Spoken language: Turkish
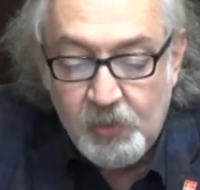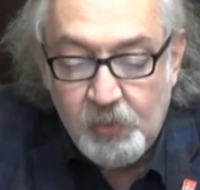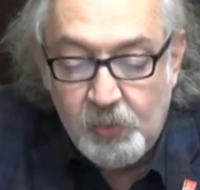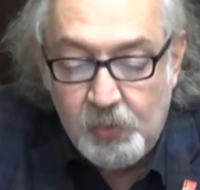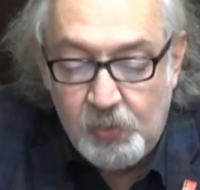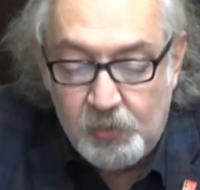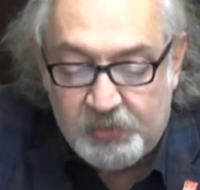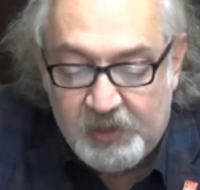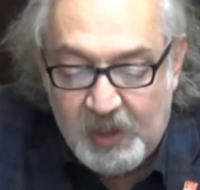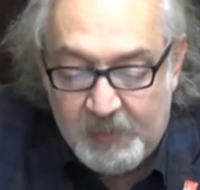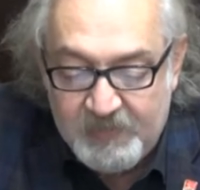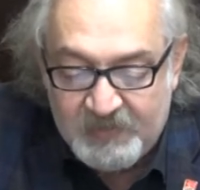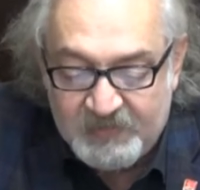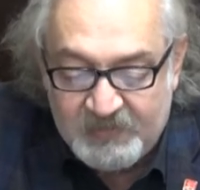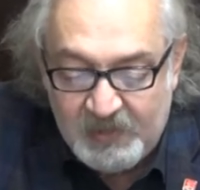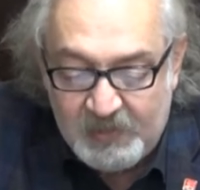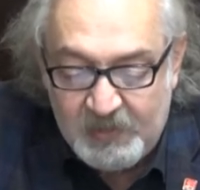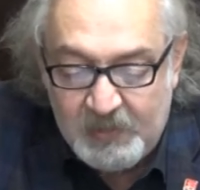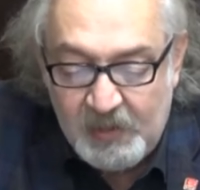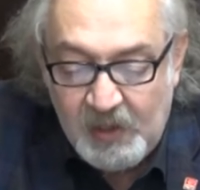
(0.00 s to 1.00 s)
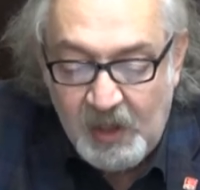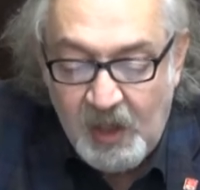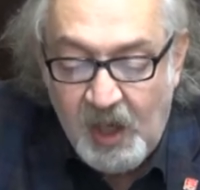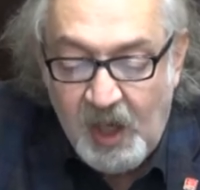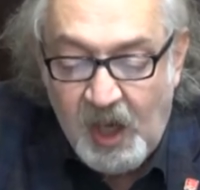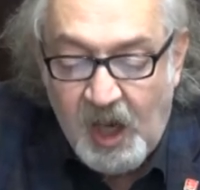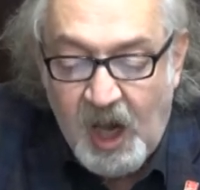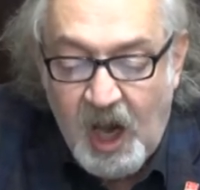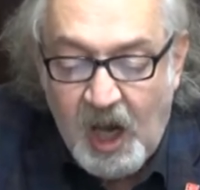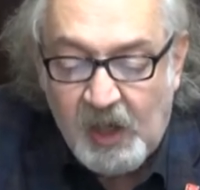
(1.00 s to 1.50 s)
Ülkemizin
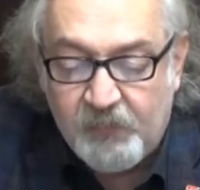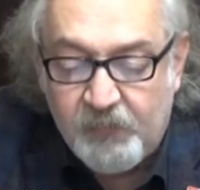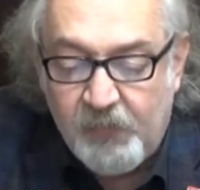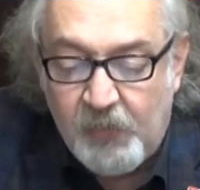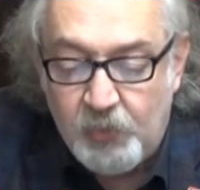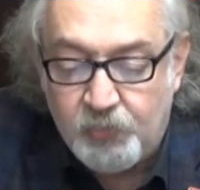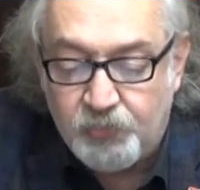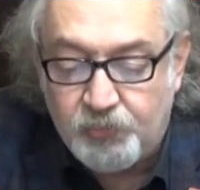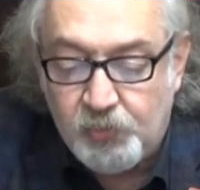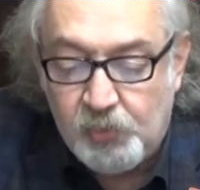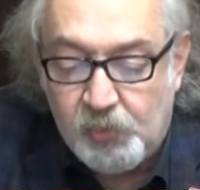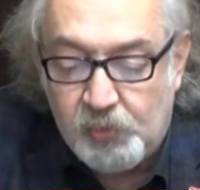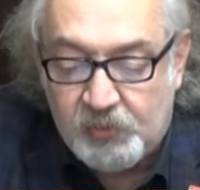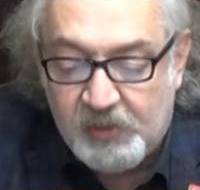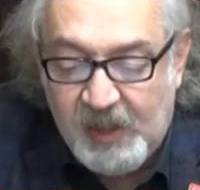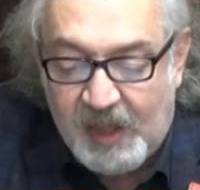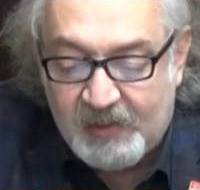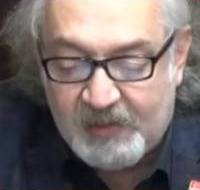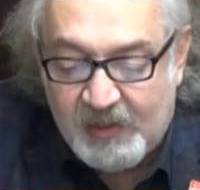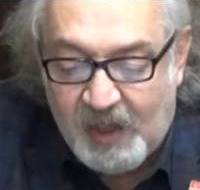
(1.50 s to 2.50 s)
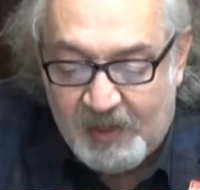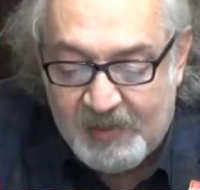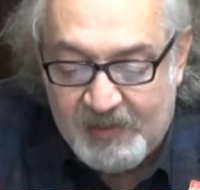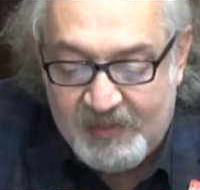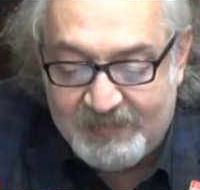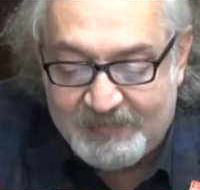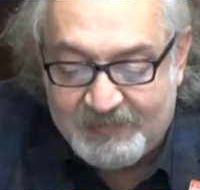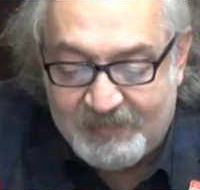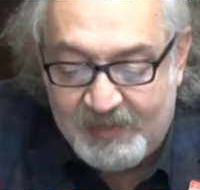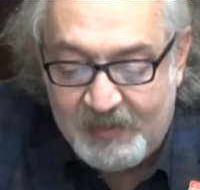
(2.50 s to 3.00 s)
hak ve özgürlükler
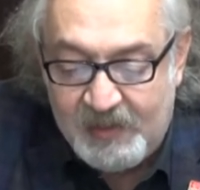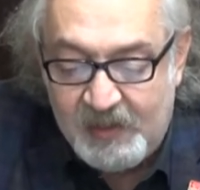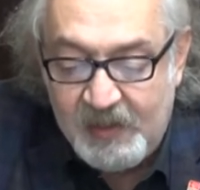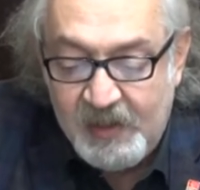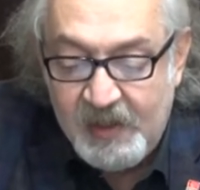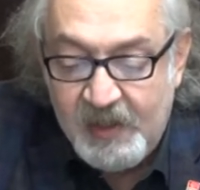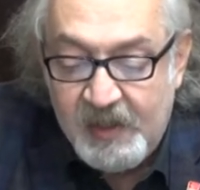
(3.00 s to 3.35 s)
karnesi